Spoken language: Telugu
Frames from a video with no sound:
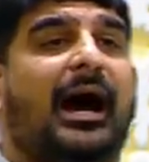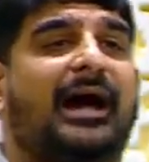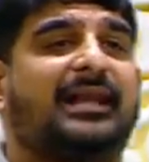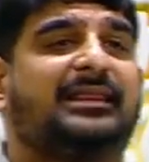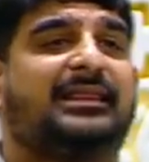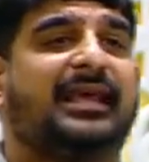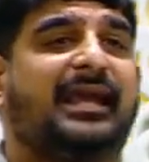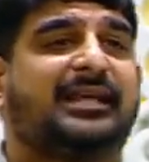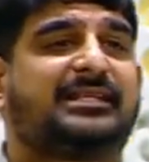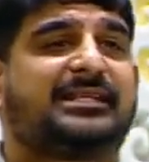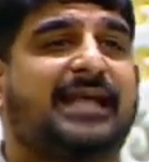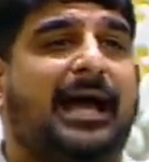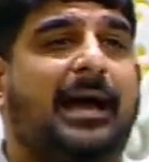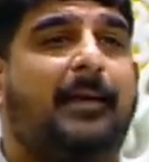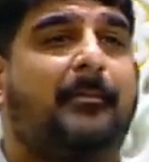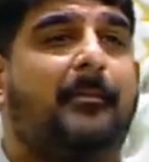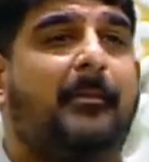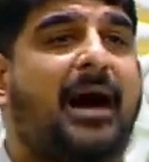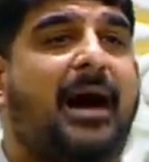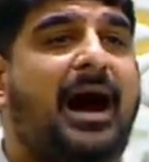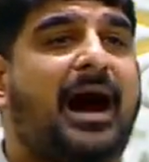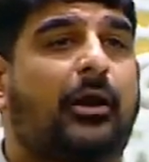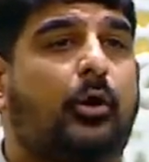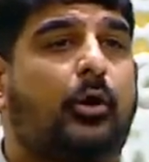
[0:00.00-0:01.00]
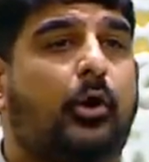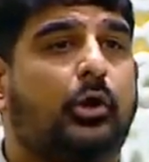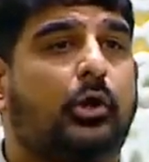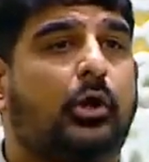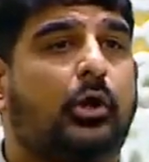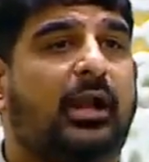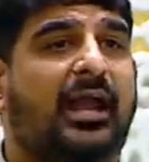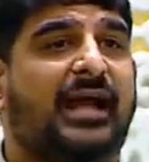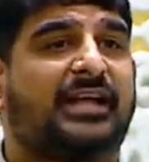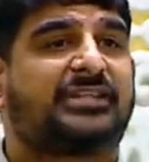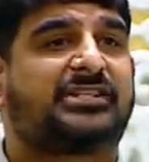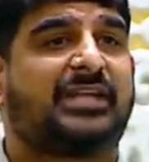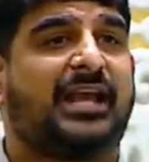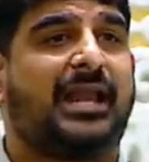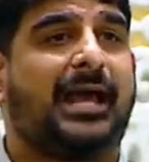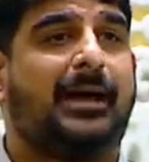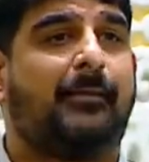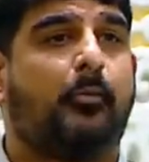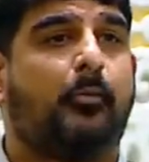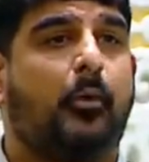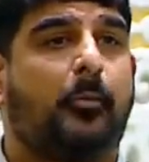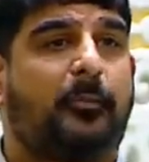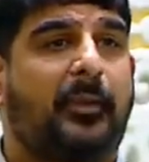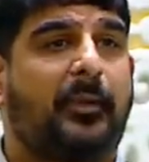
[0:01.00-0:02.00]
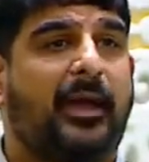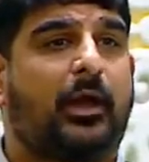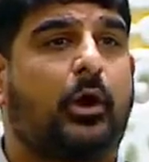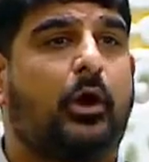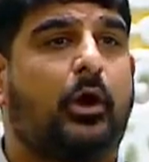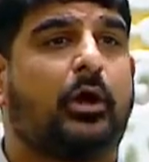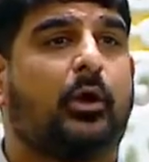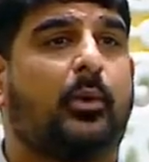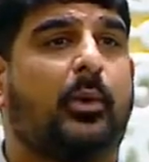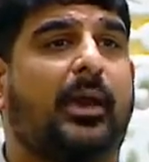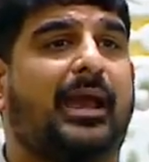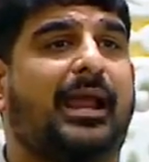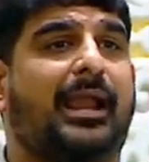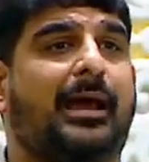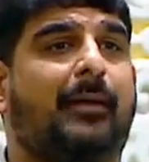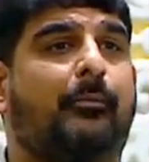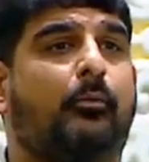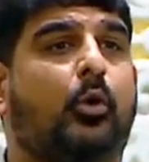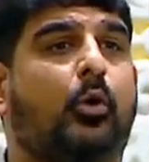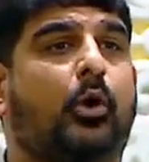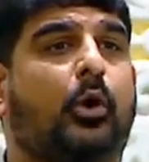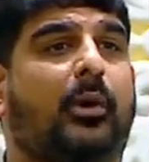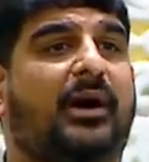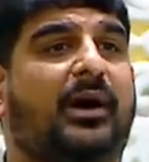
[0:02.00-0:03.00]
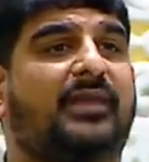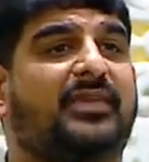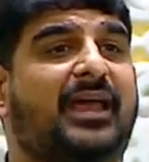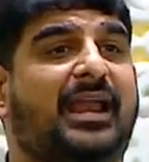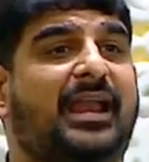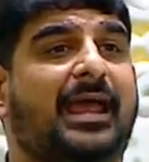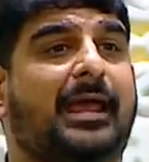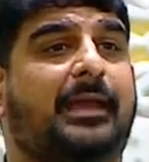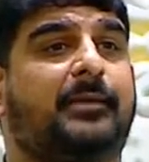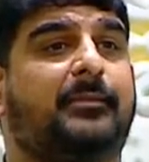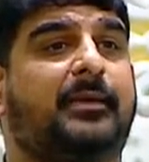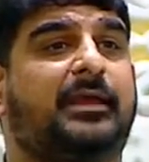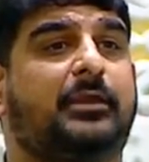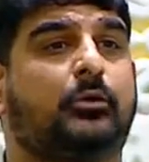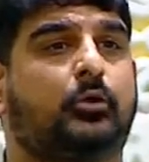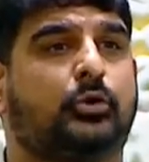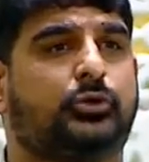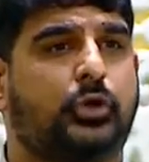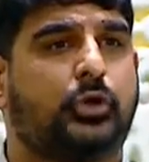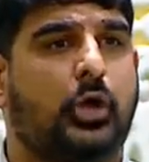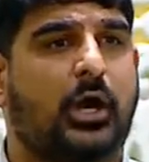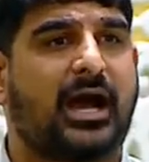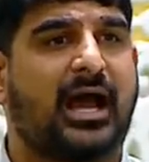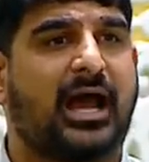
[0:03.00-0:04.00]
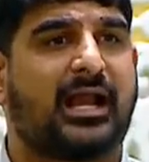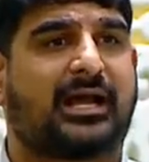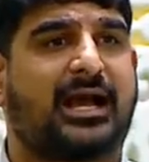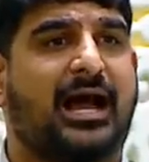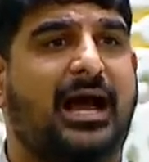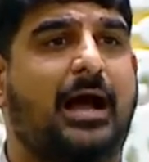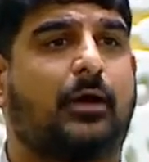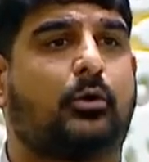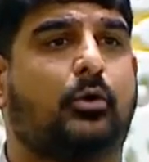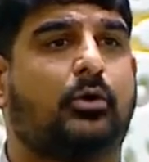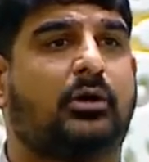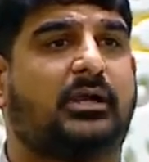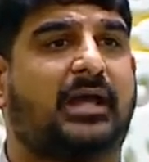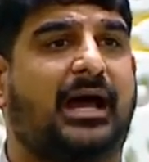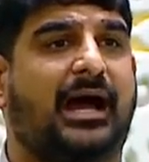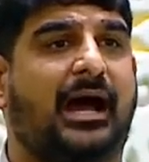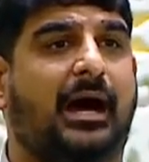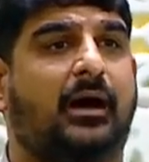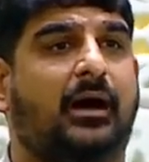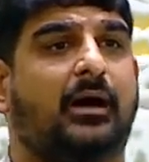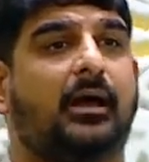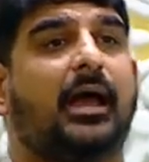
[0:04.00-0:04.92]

అధ్యక్ష మా రెండు లక్షల ముప్పై రెండు వేల మూడు వందల ఎనిమిది ఉద్యోగాలు కాకుండా